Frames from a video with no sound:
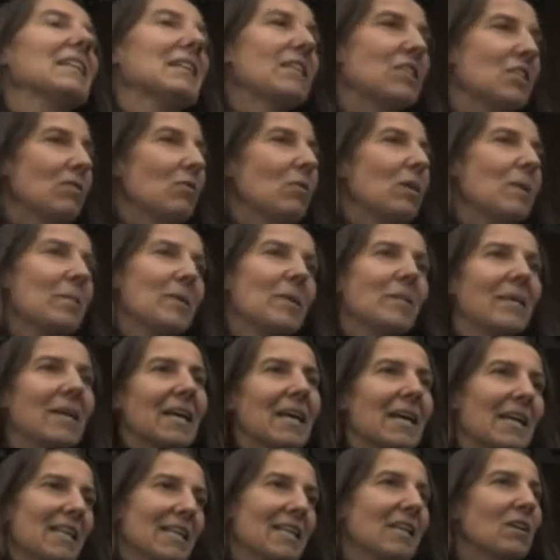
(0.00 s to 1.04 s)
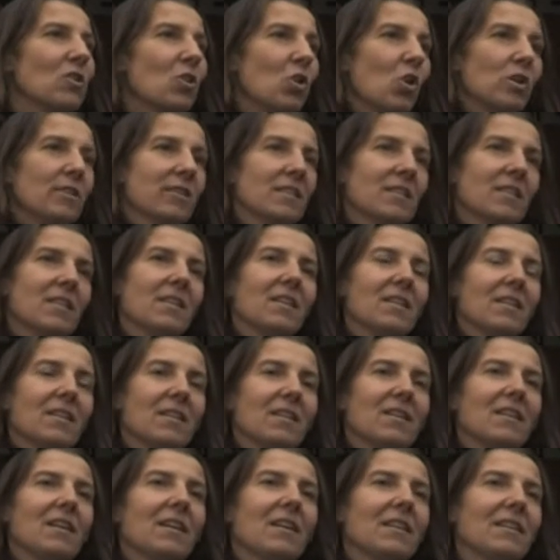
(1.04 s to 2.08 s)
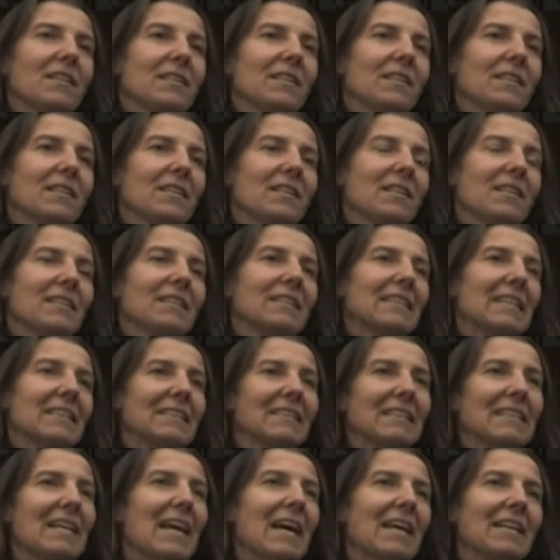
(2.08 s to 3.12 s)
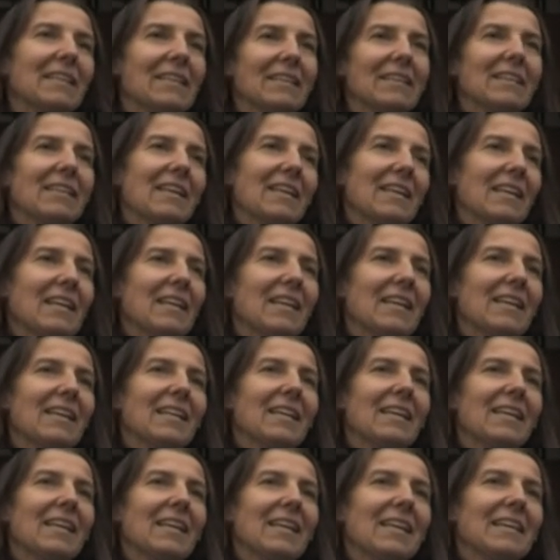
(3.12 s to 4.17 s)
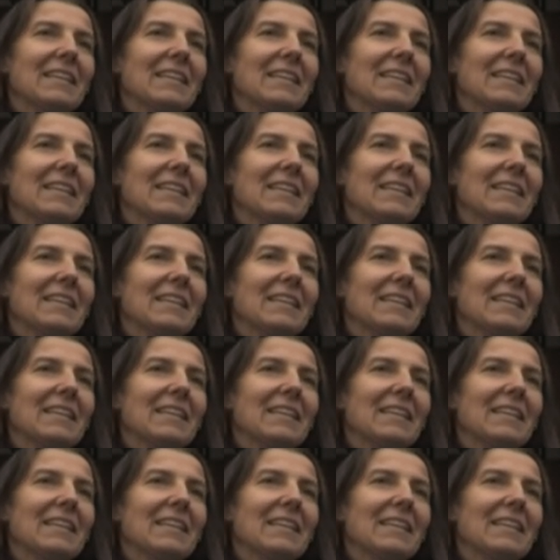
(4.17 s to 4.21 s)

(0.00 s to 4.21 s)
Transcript: dicevo, le prime gare di cross, eh, tanti anni di,